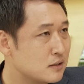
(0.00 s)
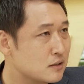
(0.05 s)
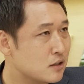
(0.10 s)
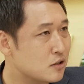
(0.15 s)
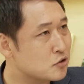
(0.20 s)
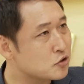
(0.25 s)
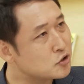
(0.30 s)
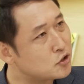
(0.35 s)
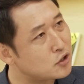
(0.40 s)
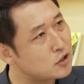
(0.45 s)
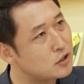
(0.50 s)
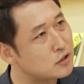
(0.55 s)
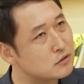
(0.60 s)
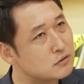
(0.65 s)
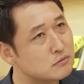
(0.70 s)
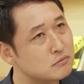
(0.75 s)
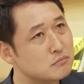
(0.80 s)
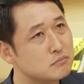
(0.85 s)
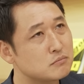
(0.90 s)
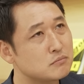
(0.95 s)
그러니까
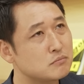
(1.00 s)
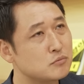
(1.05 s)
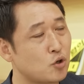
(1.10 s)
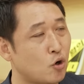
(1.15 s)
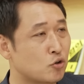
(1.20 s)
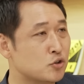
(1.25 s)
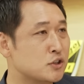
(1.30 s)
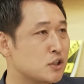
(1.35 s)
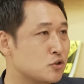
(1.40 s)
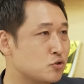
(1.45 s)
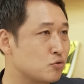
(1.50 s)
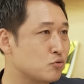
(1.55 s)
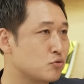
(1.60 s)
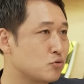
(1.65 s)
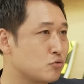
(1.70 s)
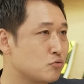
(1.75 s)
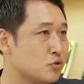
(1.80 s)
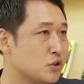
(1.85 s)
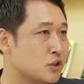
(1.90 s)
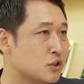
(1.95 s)
그때랑
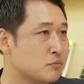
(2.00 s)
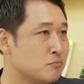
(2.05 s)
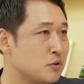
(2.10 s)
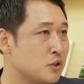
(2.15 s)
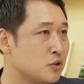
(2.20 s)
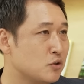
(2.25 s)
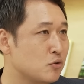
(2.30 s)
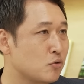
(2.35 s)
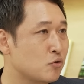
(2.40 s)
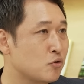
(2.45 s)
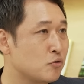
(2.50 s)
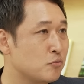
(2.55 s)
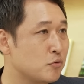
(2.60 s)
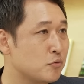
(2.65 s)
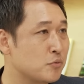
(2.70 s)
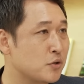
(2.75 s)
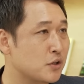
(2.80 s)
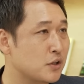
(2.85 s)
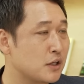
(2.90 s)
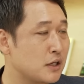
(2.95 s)
역사적으로 우리 금리를 놓고
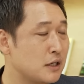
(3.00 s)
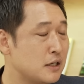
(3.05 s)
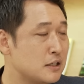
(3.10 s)
보면